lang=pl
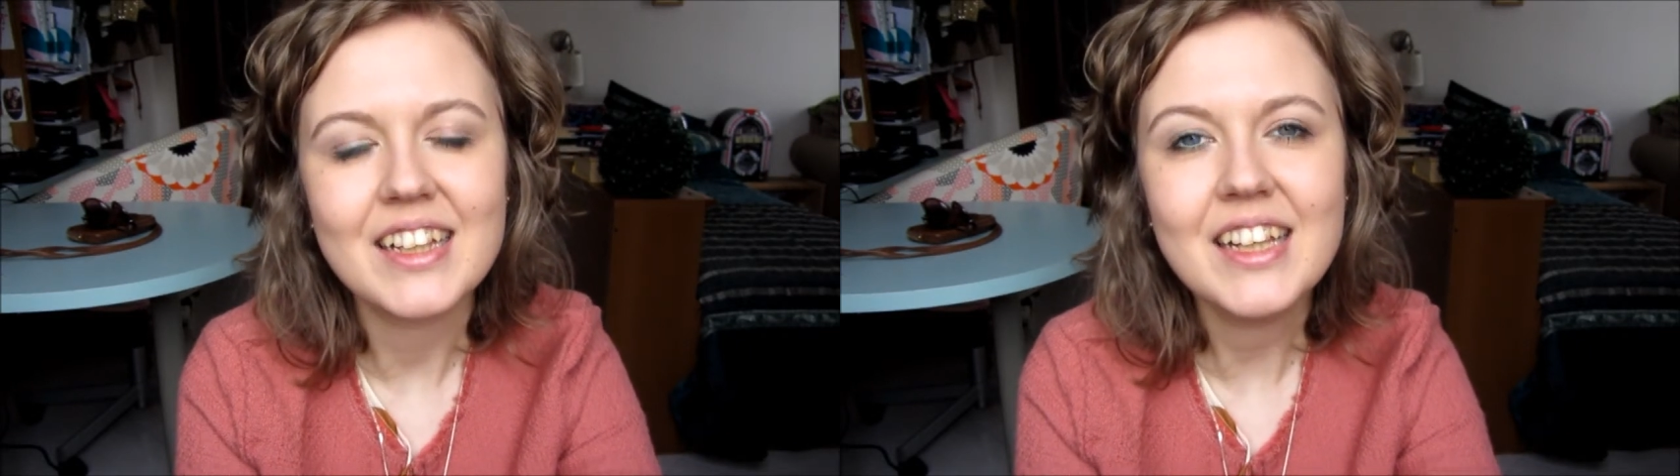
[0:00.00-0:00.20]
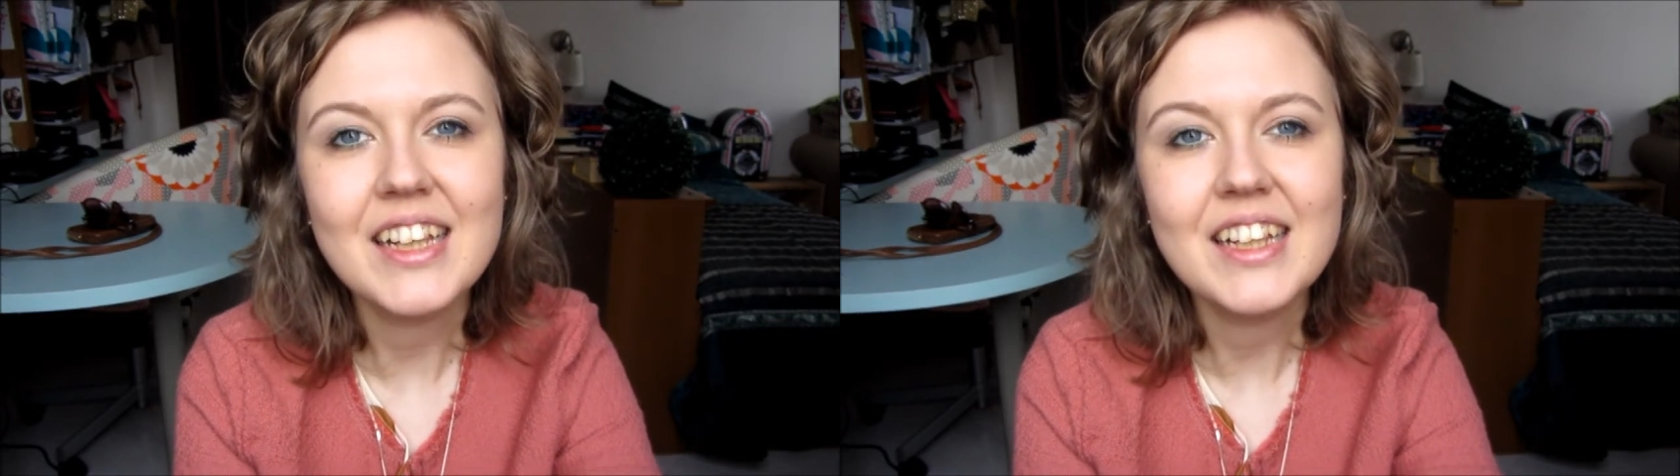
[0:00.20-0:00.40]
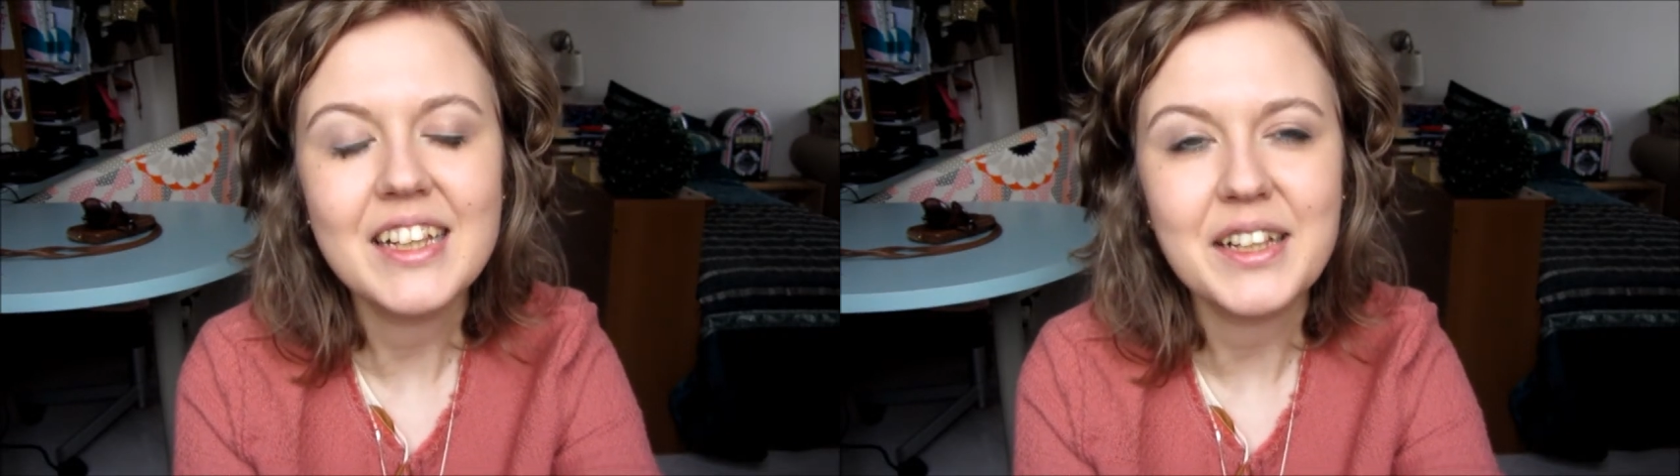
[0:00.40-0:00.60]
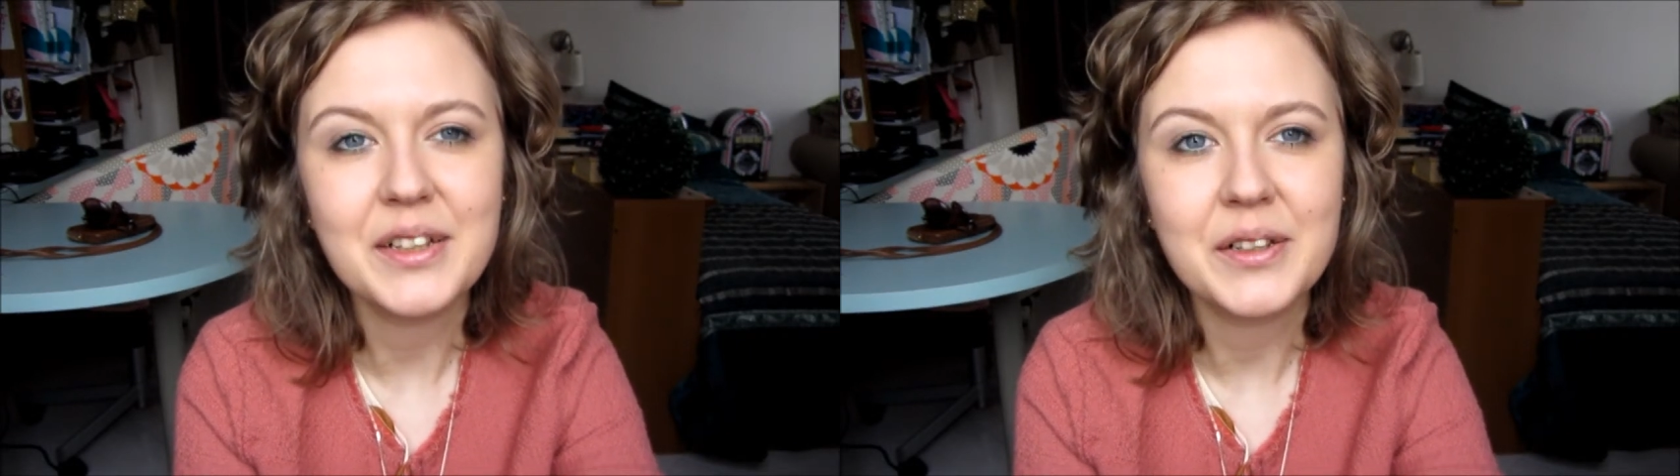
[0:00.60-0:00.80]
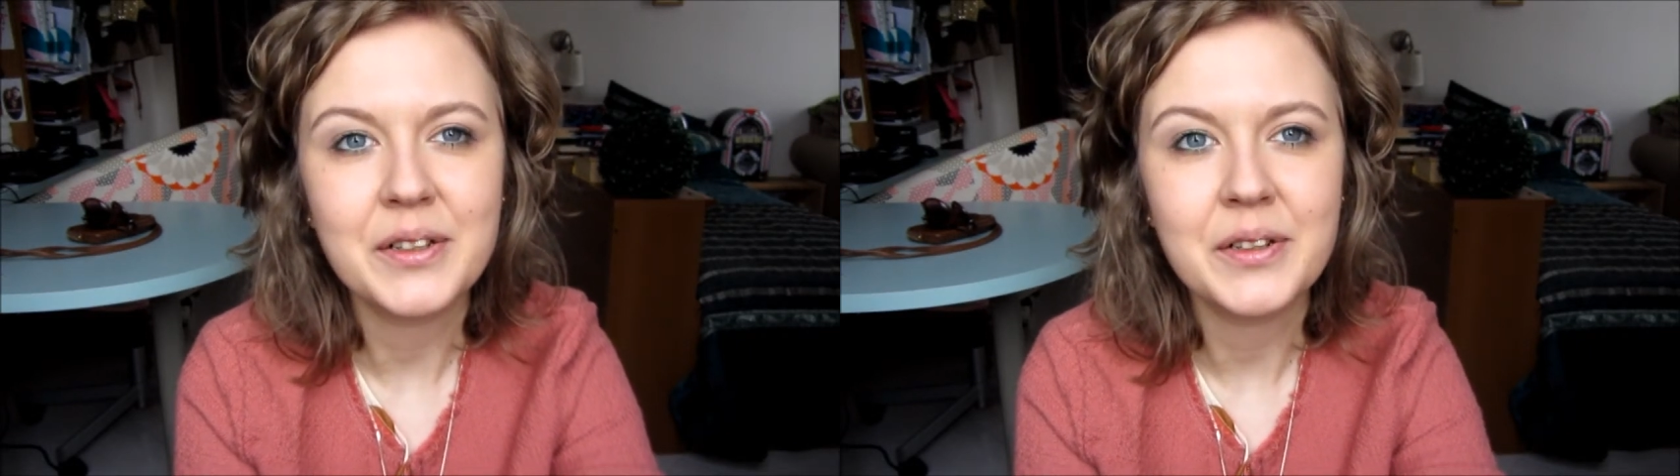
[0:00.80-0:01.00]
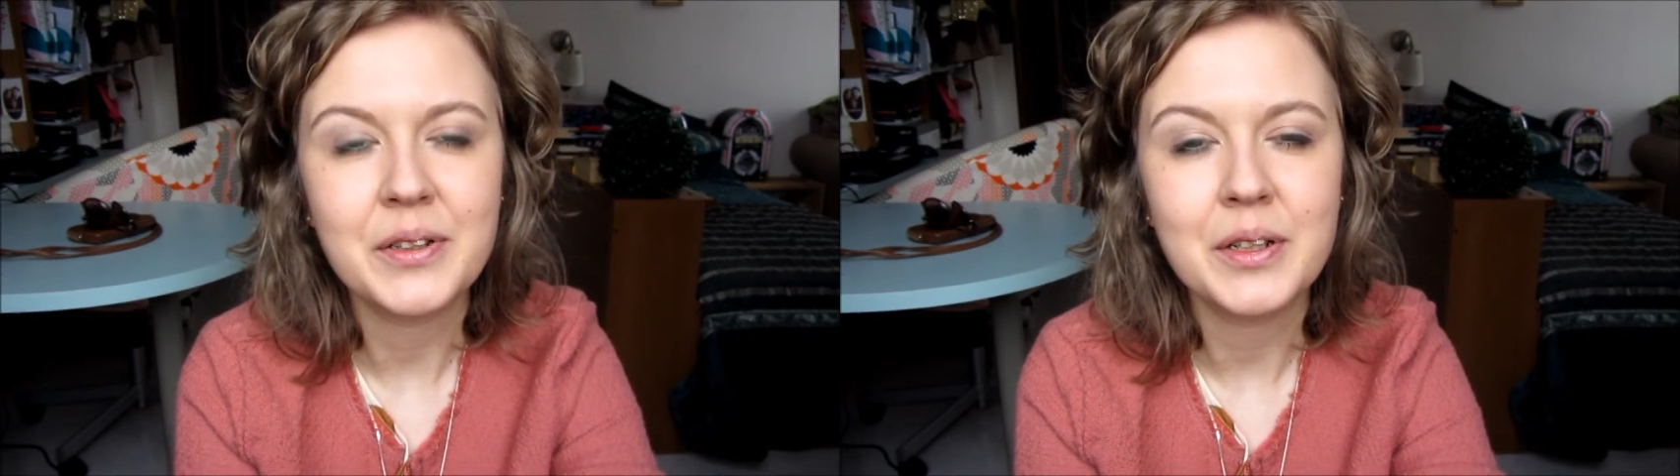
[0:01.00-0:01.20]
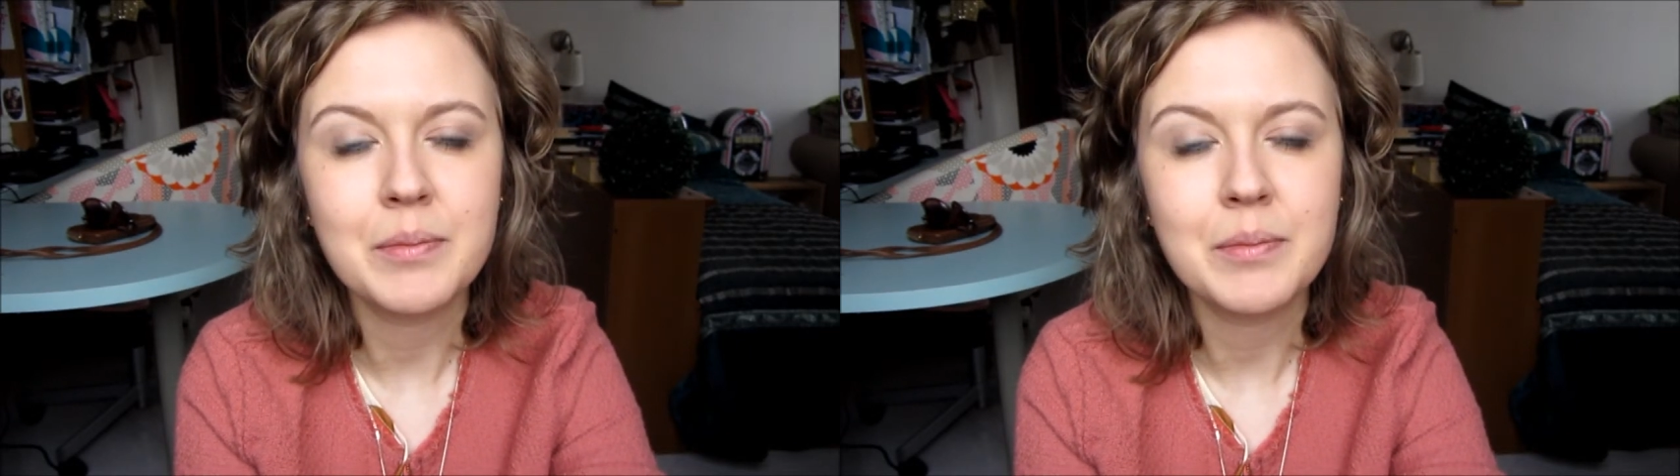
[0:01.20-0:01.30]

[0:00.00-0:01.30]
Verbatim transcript: i e,